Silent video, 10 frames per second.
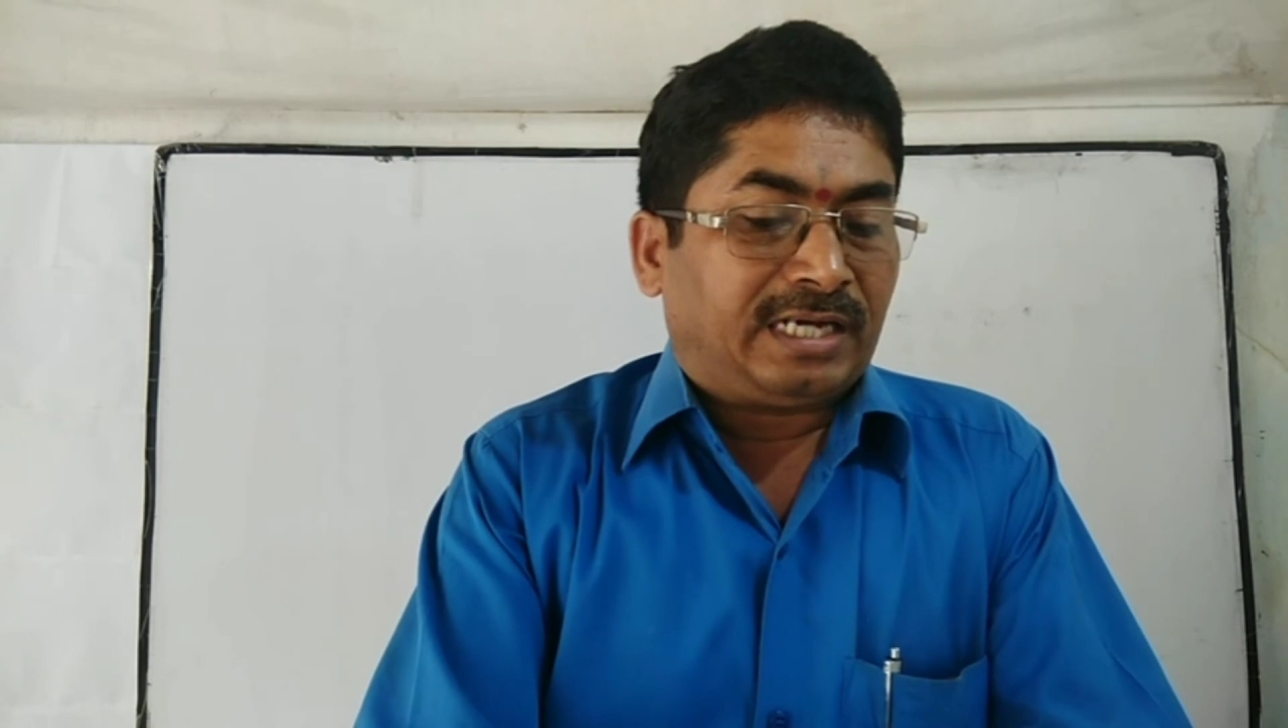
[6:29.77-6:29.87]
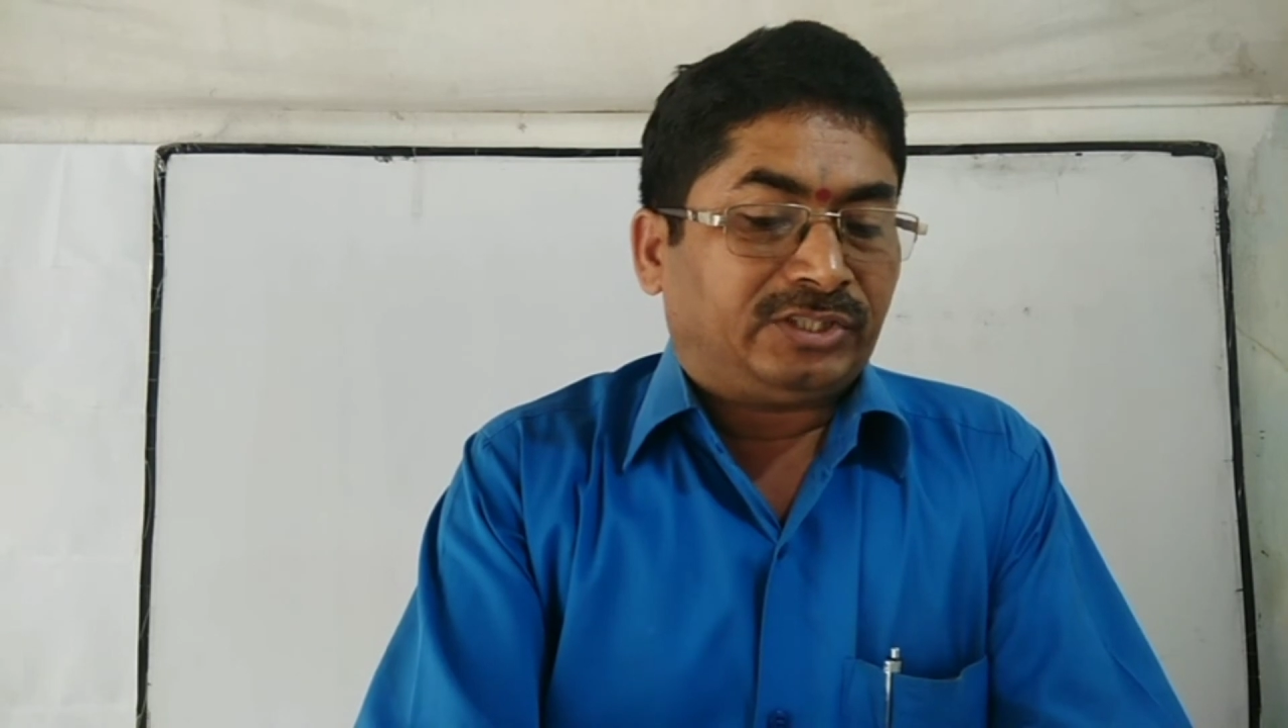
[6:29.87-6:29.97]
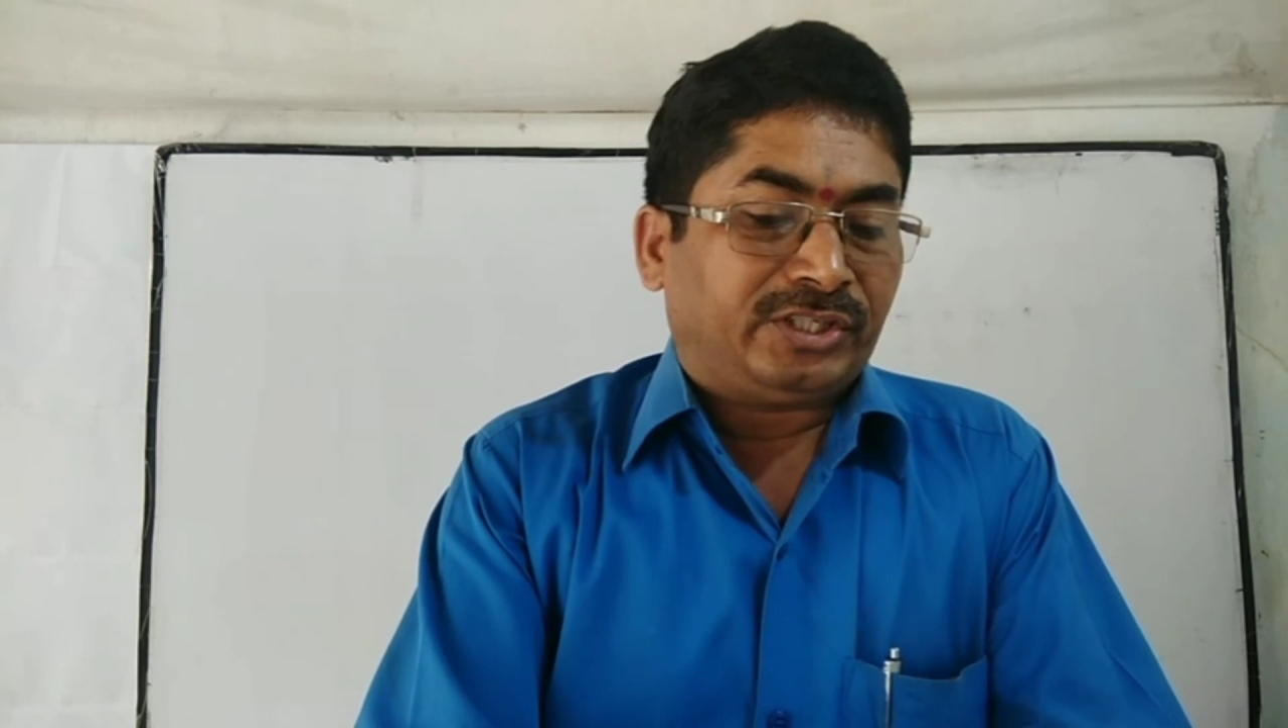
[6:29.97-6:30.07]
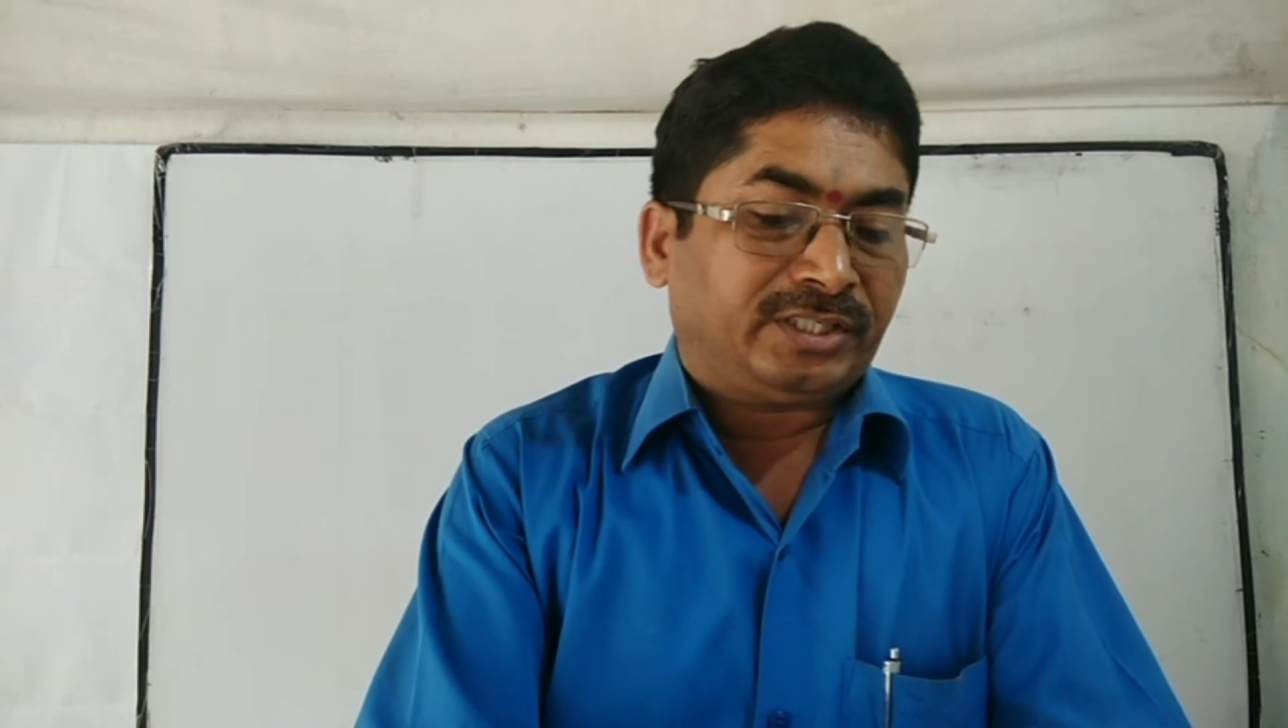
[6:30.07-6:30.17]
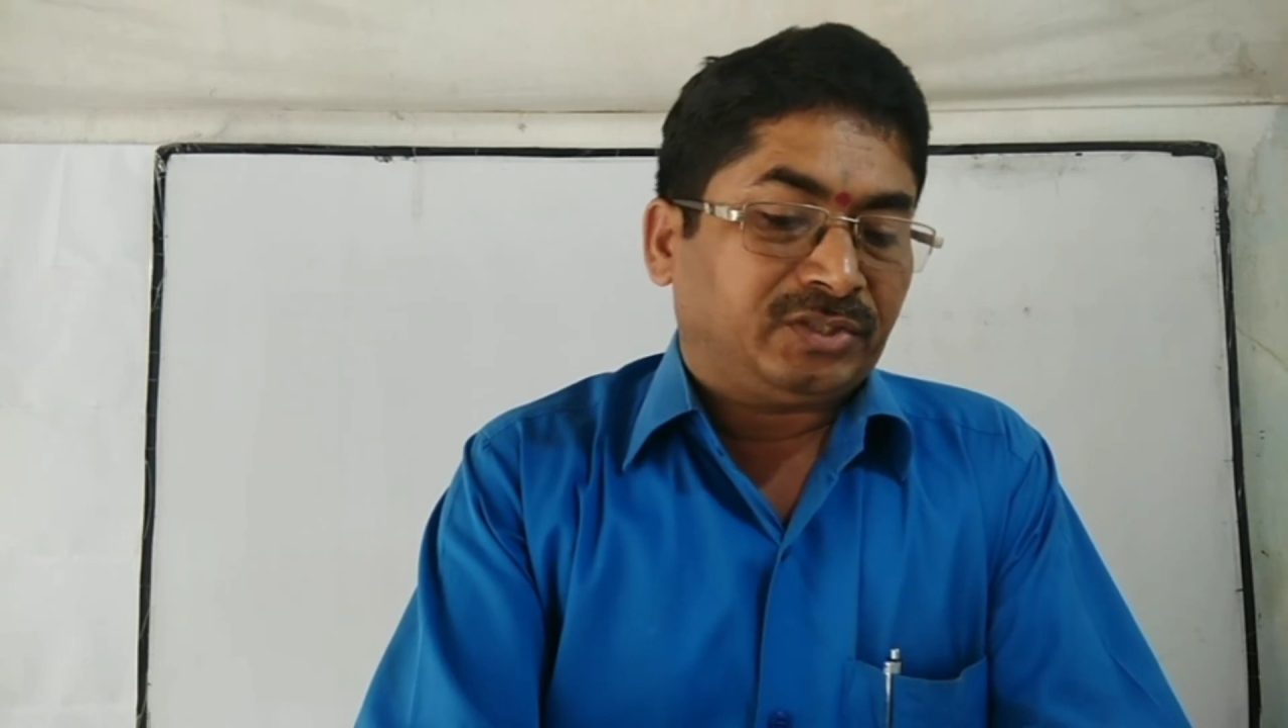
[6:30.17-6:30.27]

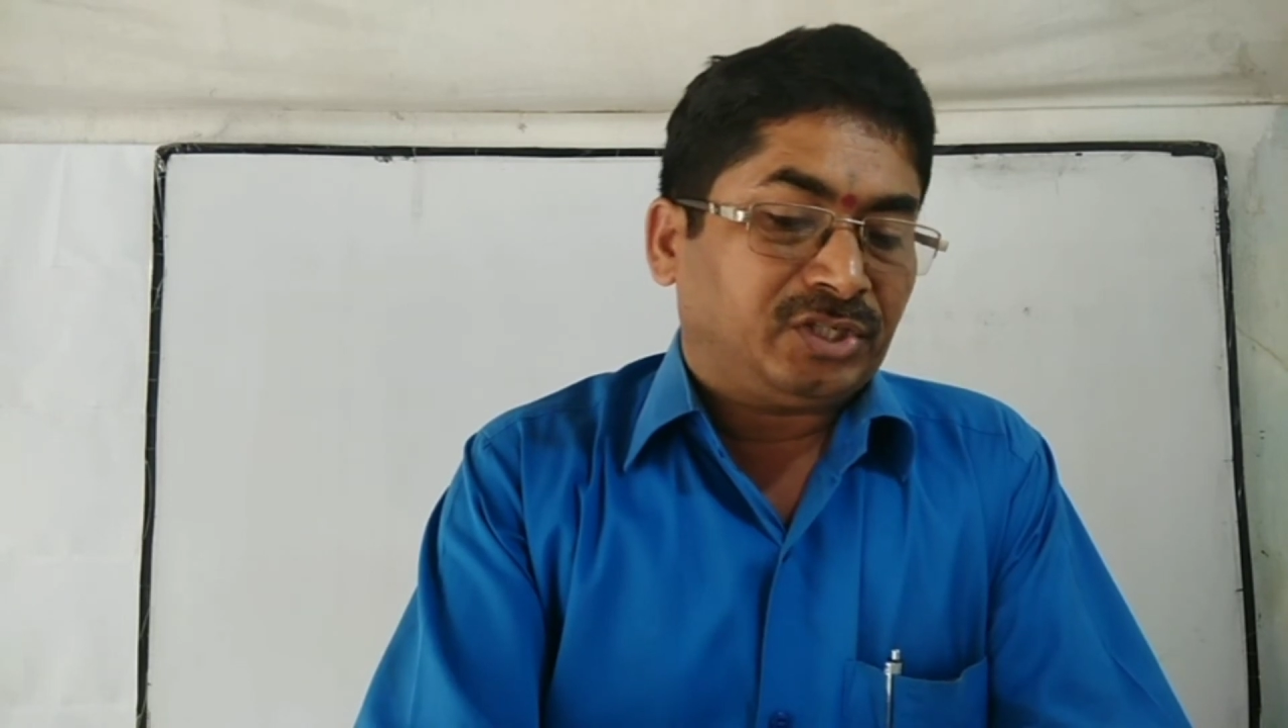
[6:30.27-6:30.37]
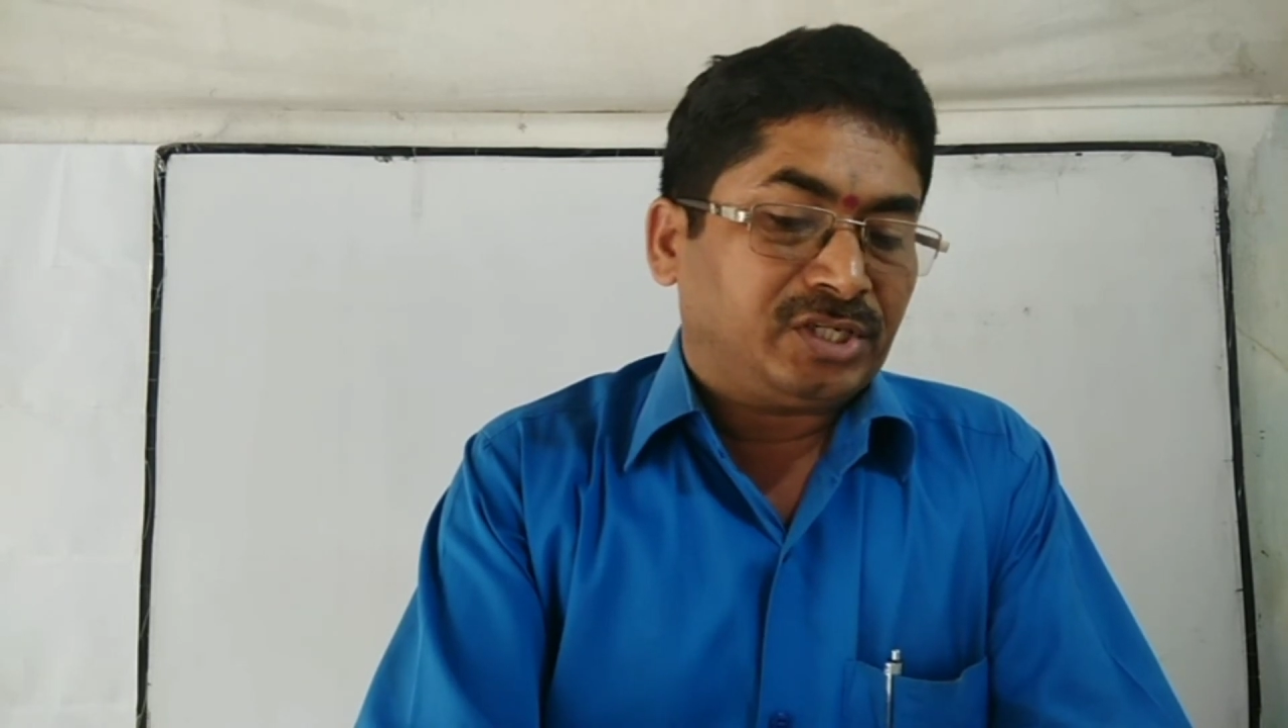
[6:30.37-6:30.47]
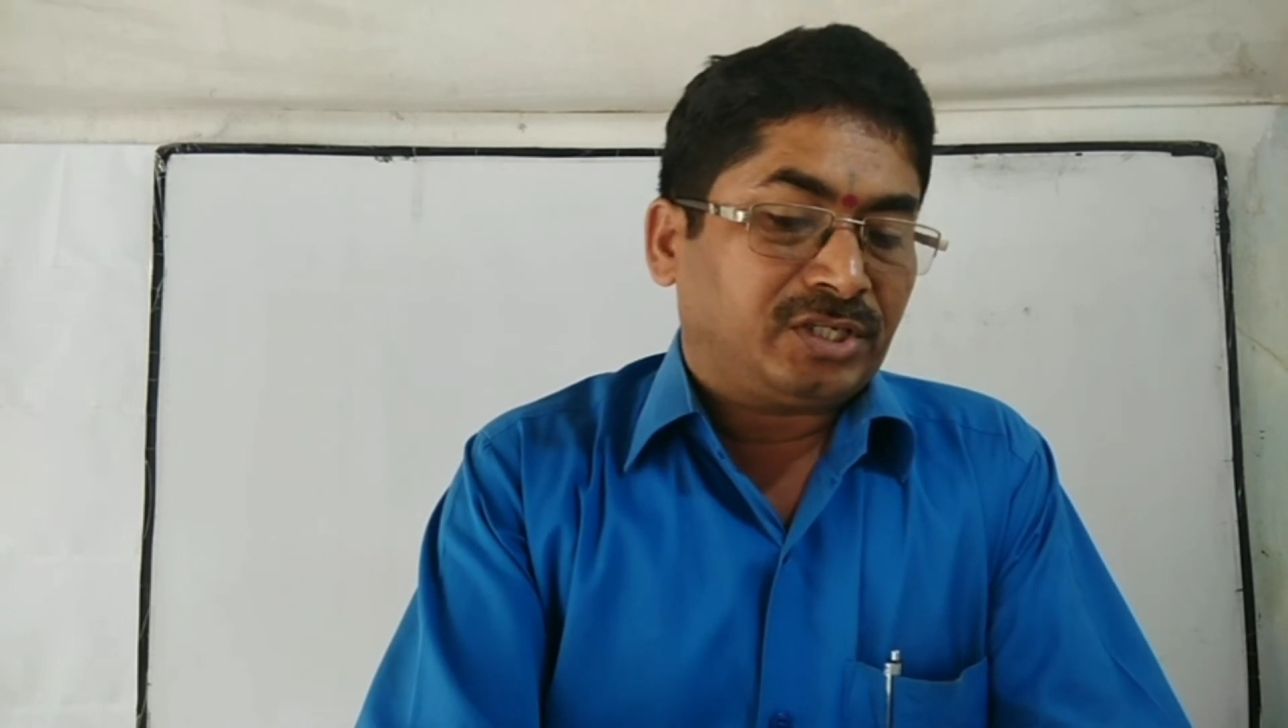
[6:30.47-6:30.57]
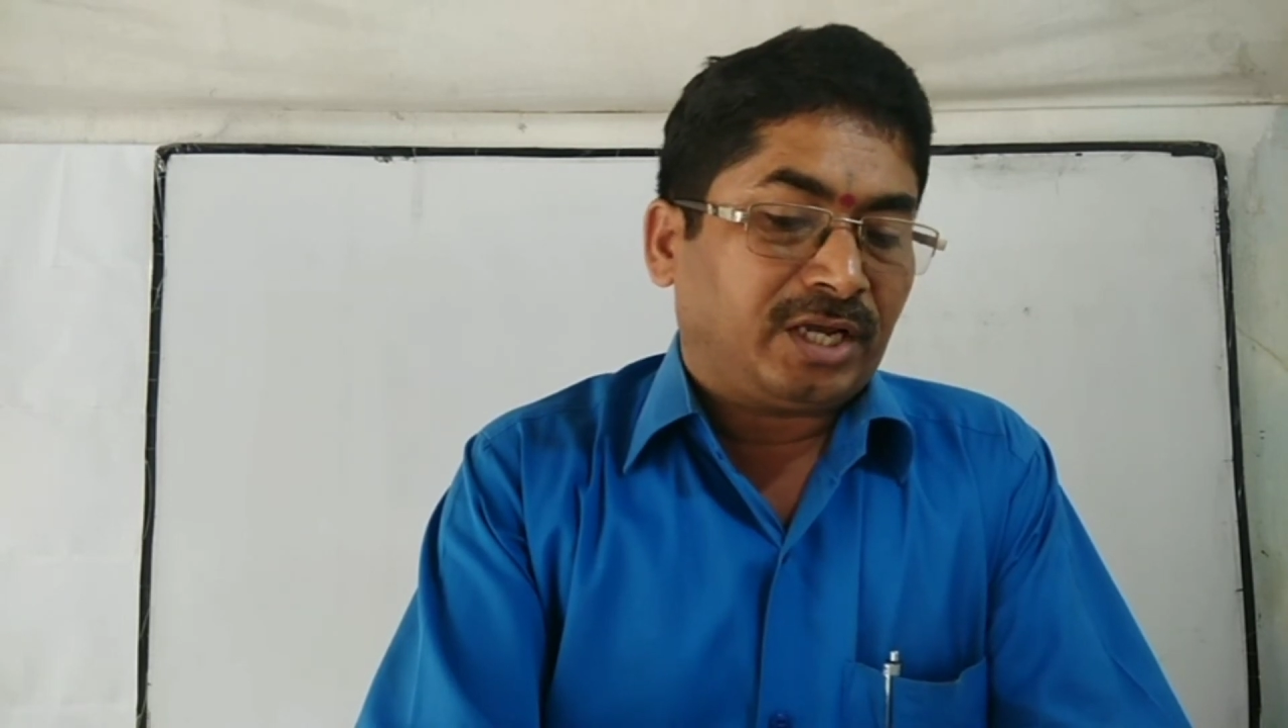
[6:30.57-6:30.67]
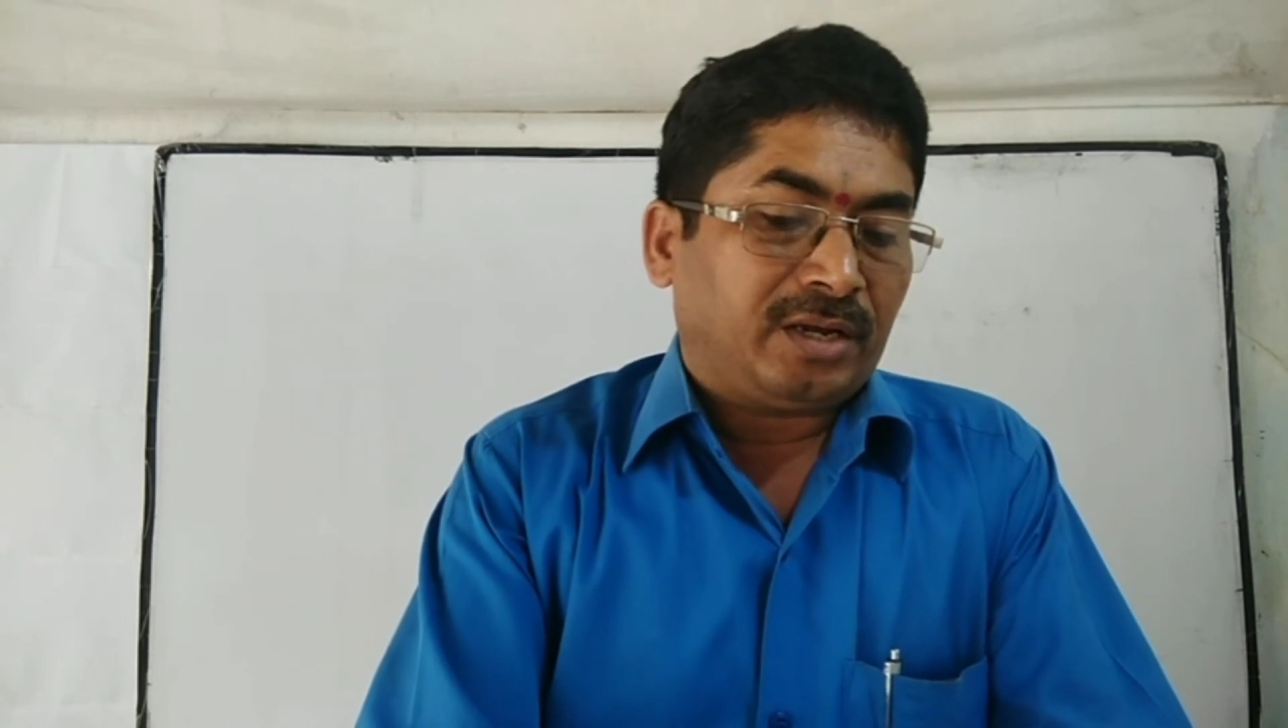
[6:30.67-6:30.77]
అధ్యయనం
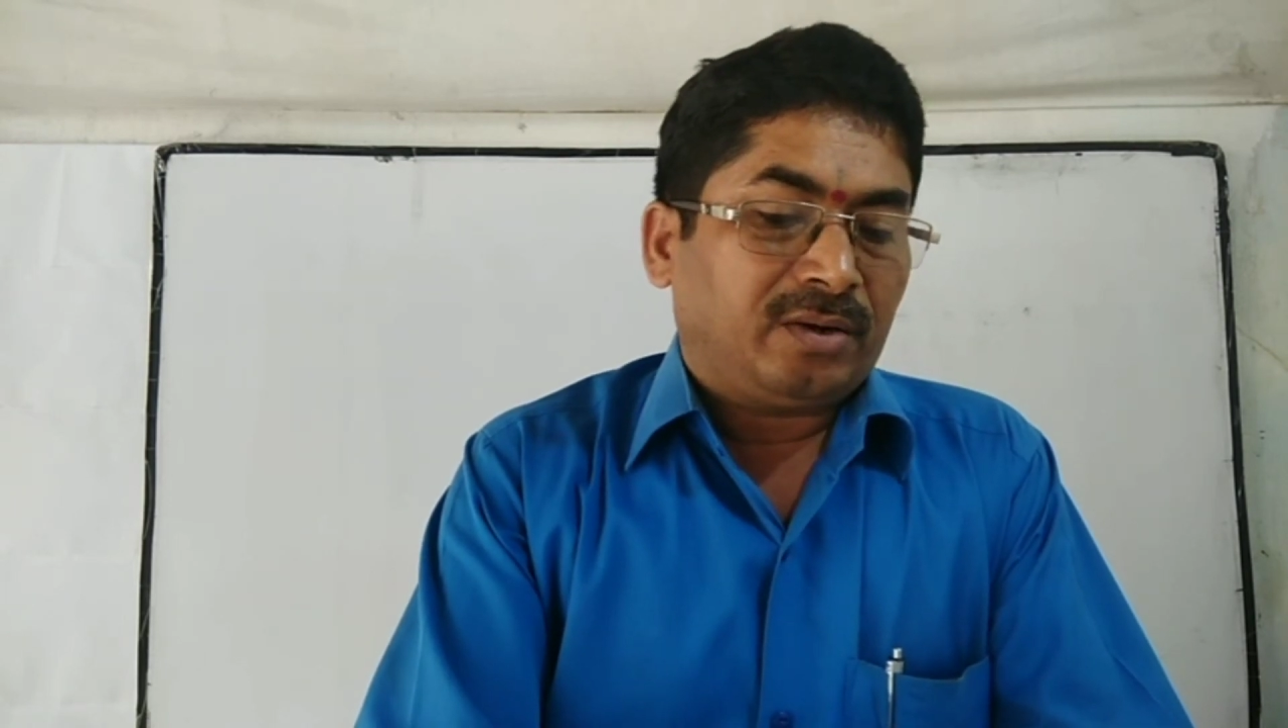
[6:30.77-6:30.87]
చేసి